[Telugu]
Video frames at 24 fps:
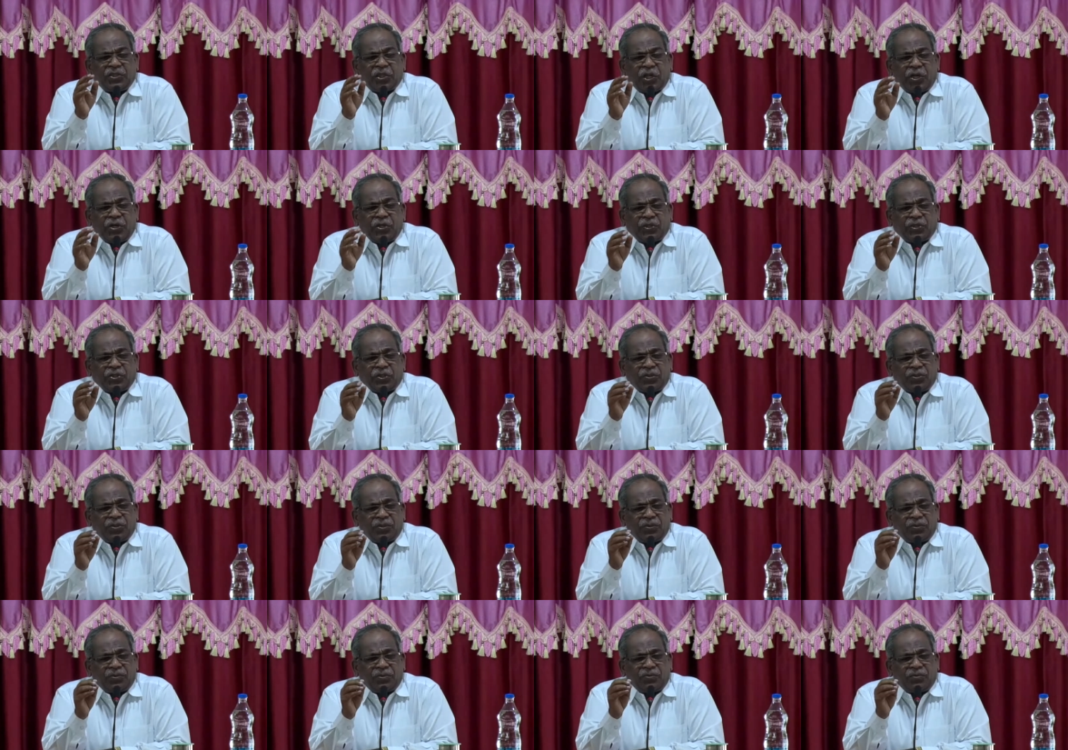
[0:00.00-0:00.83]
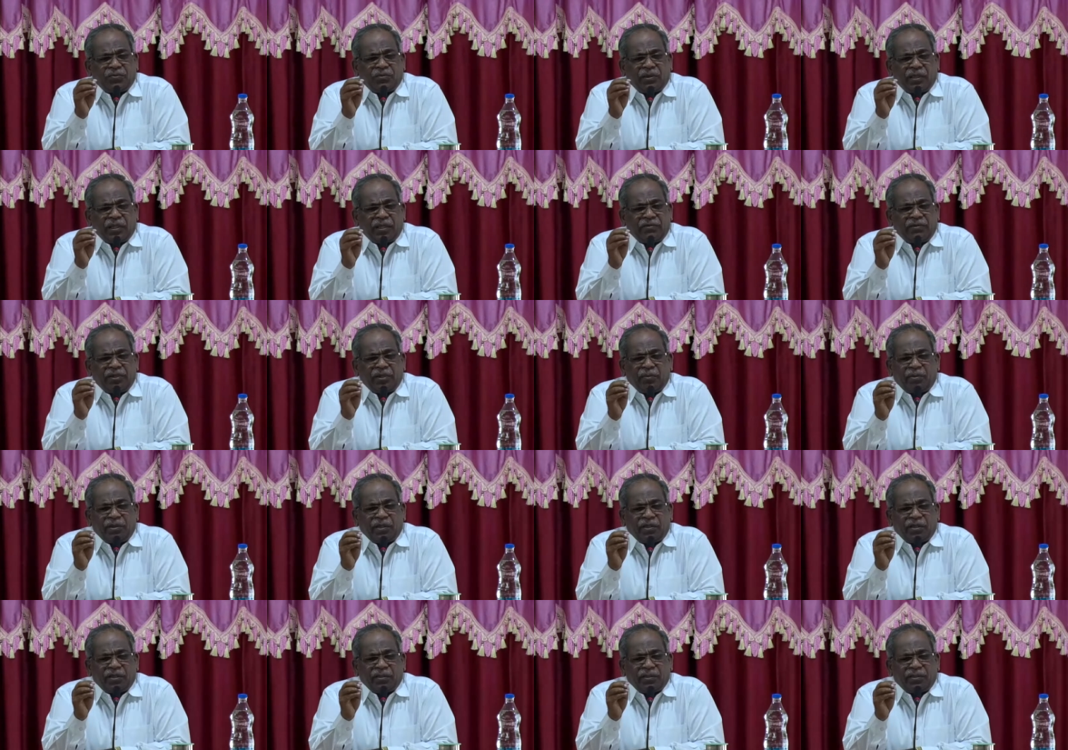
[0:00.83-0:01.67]
చేయుటకు దేవుని
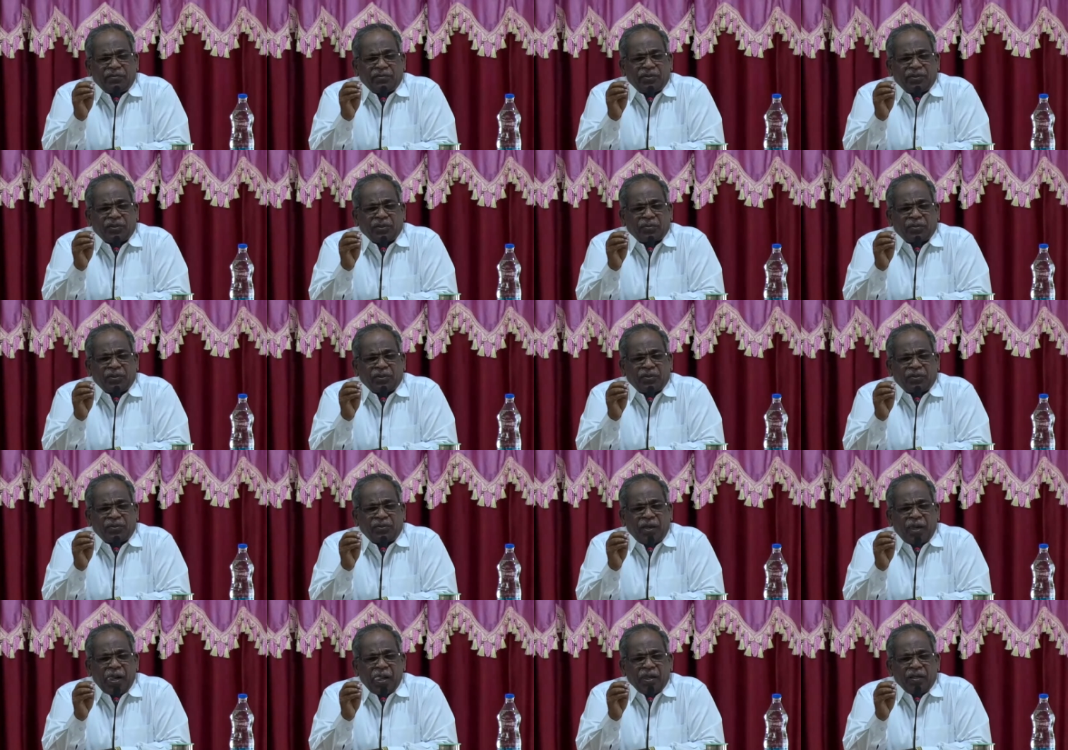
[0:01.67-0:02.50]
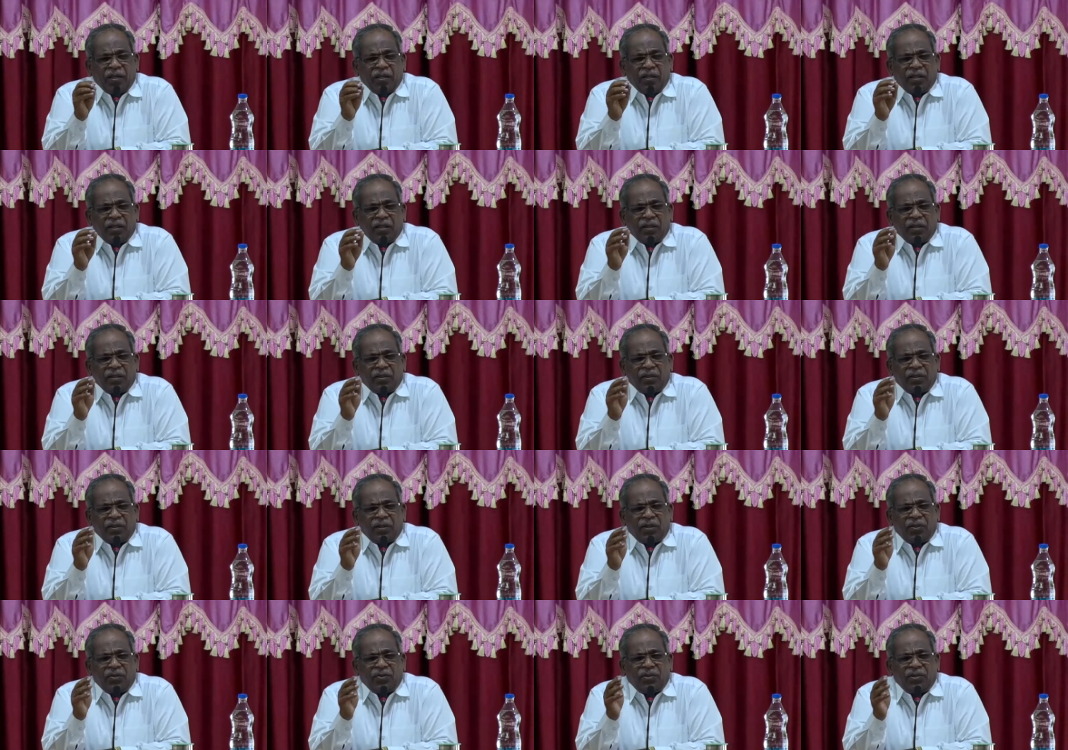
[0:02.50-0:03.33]
బిడల జీవితంలో
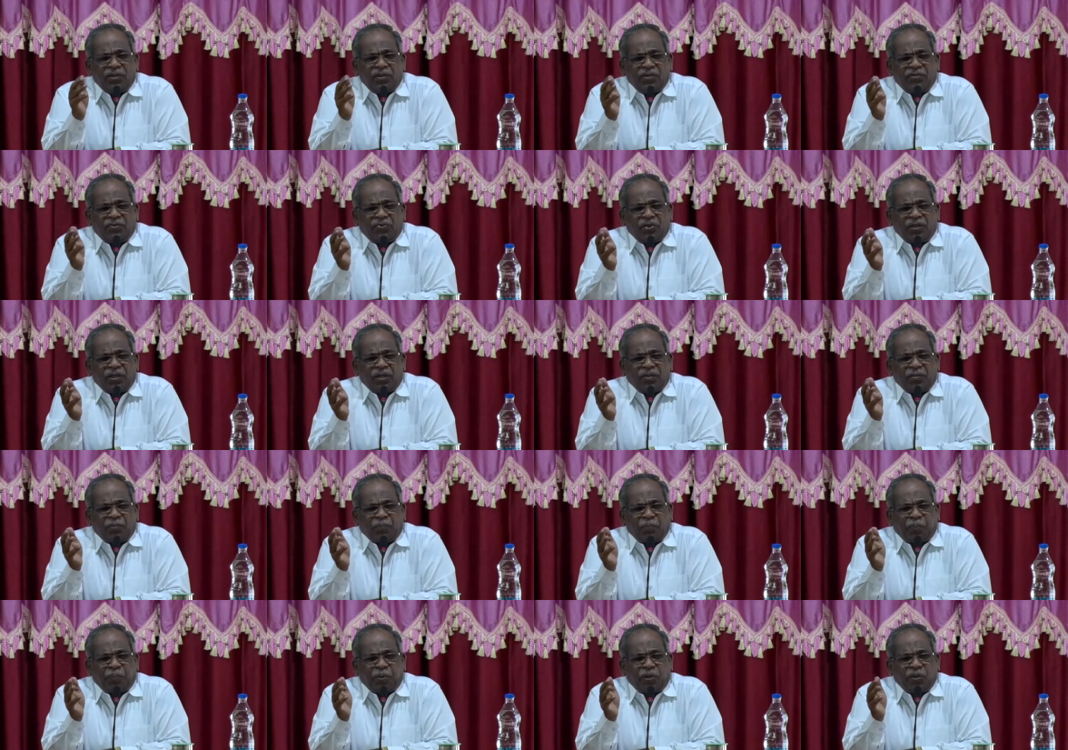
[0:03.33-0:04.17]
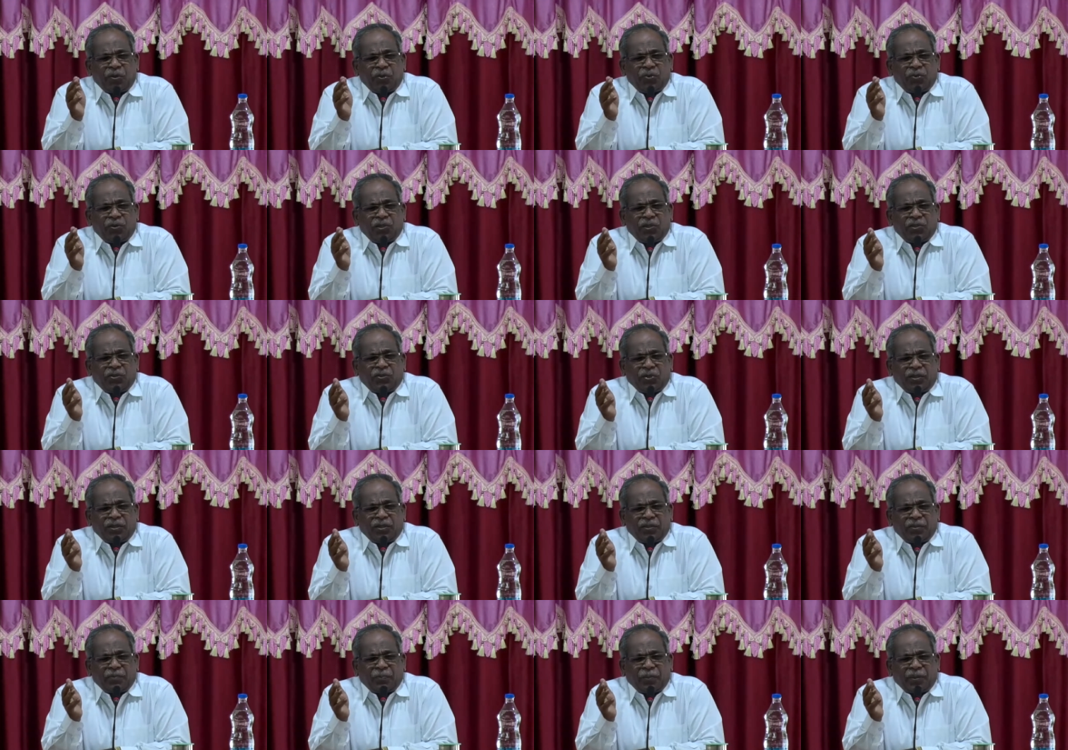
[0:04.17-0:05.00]
నలు రీతుల పలు
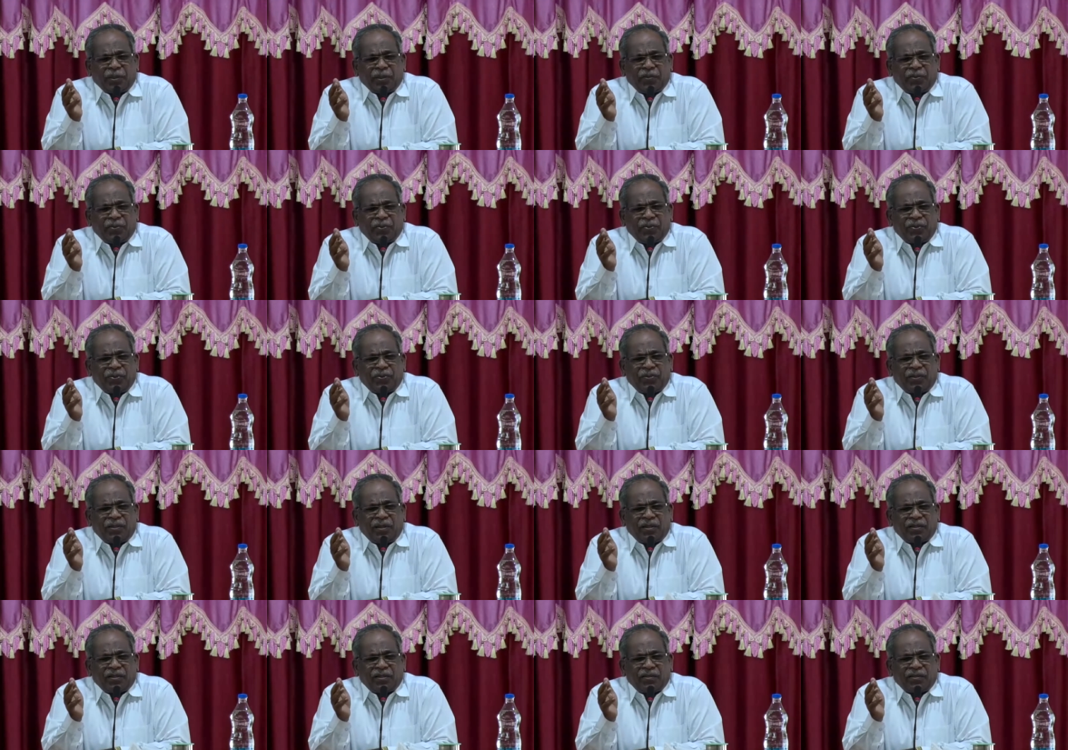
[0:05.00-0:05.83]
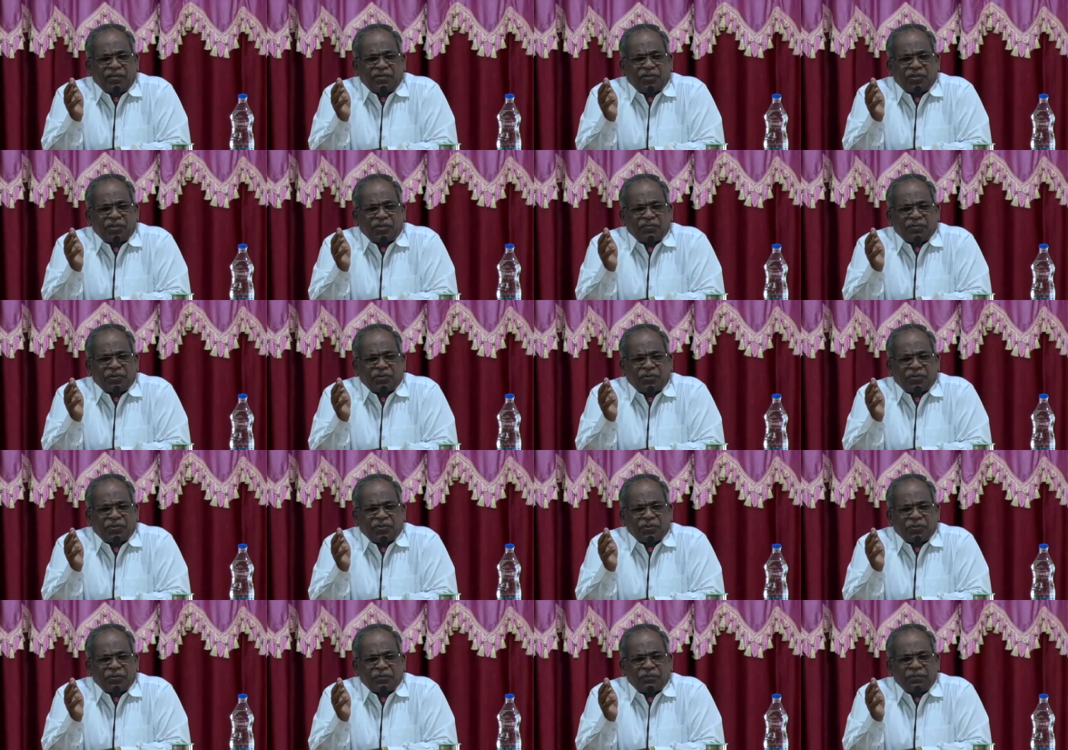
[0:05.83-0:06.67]
రీతుల ప్రభువును
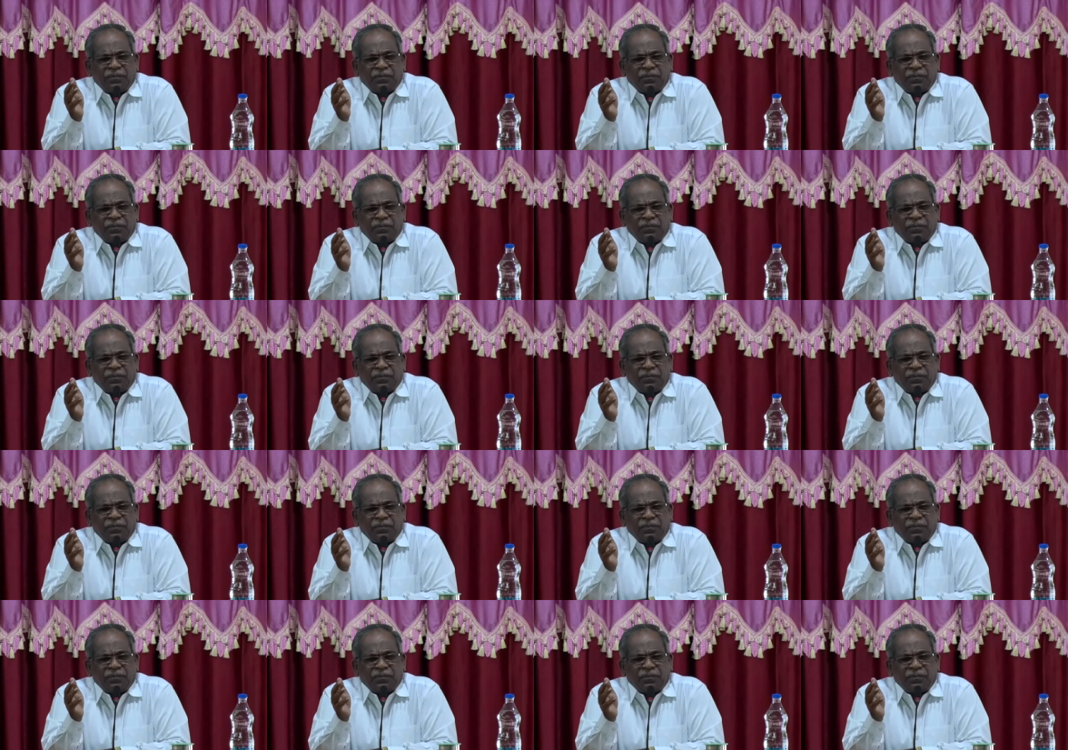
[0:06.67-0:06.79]
ఆరాధించవచ్చు